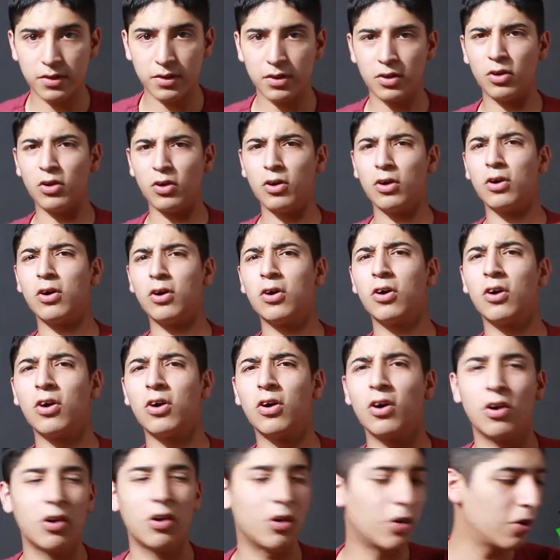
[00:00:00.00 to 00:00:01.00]
Oh, oh,
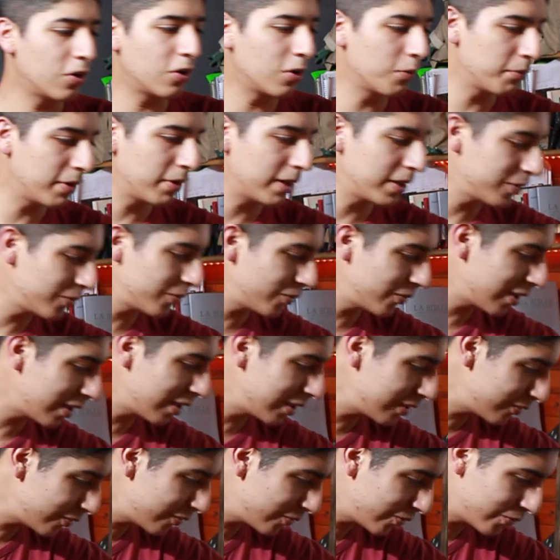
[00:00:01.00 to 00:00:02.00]
oh, oh, menuda
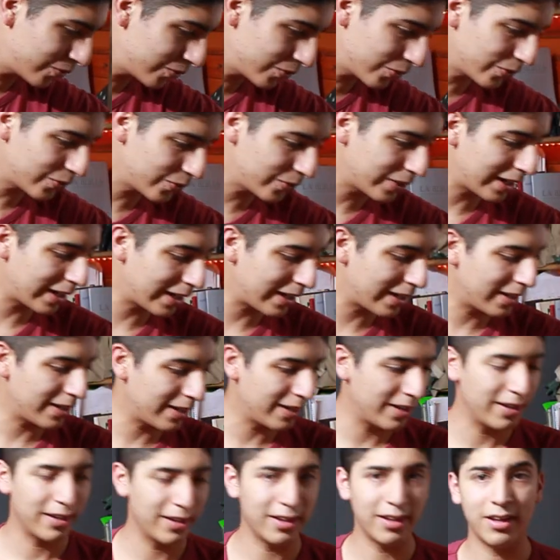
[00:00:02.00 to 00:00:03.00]
luz dura!
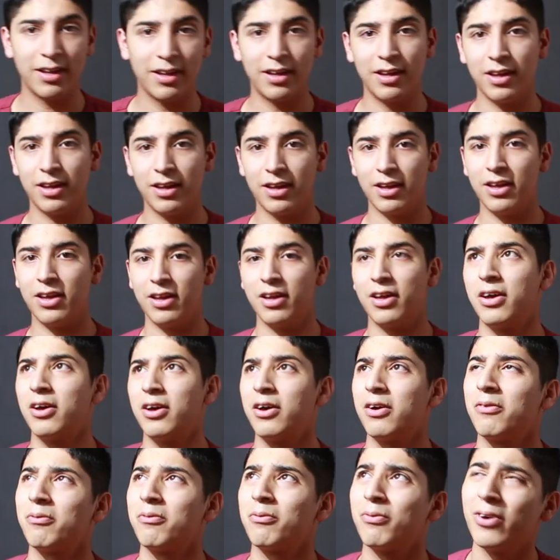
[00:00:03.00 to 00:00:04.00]

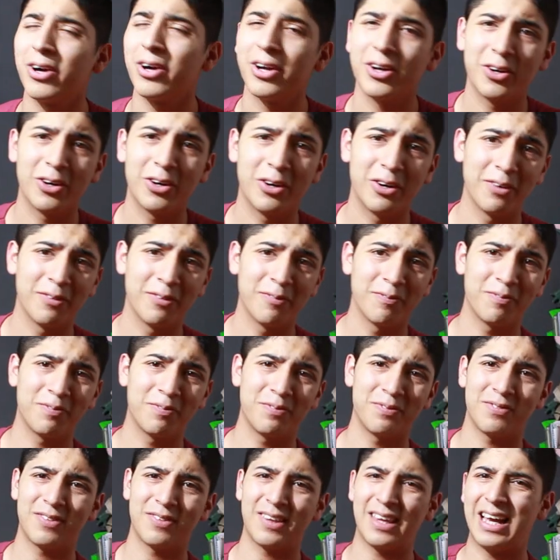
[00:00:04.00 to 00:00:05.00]
Bueno,
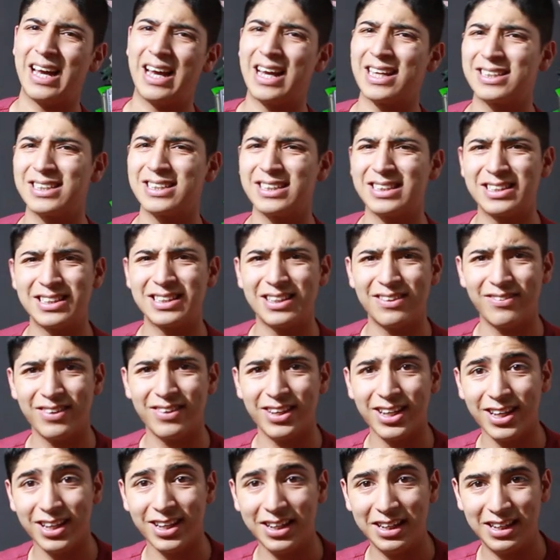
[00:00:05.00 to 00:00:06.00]
así se
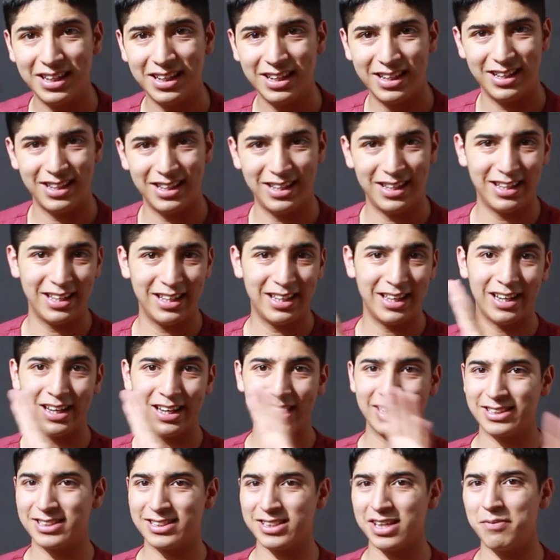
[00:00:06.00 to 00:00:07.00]
ve
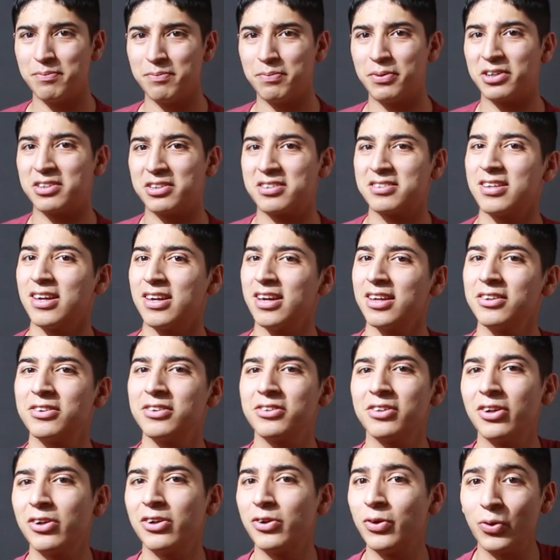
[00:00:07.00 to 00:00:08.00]
al
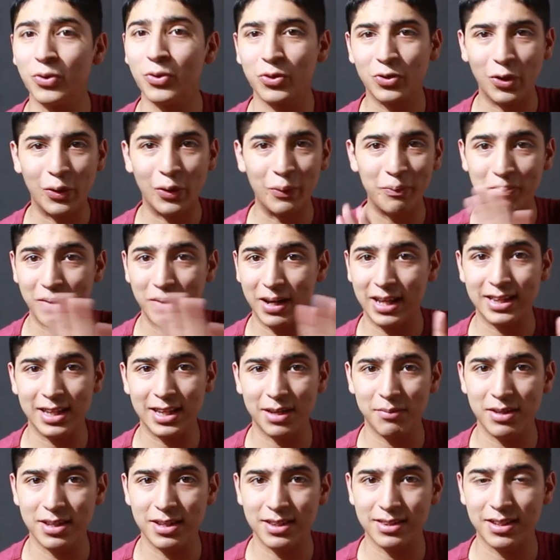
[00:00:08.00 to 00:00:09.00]
100%, luz
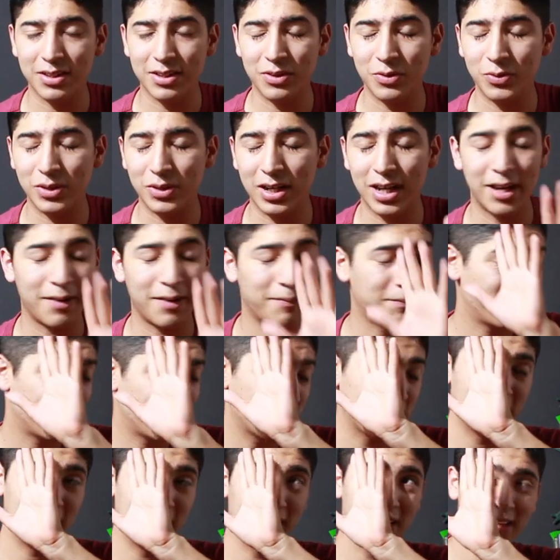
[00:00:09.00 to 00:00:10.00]
completamente dura,
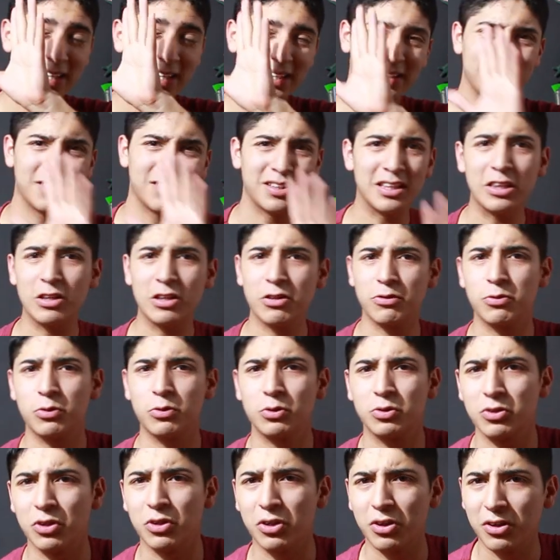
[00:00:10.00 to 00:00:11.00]
sin
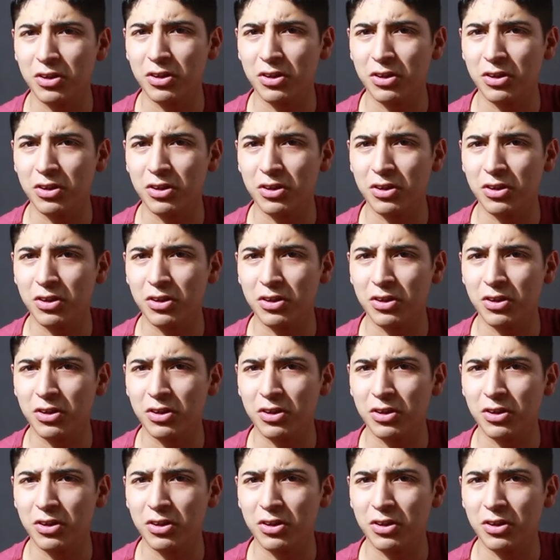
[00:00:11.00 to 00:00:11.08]
difusor.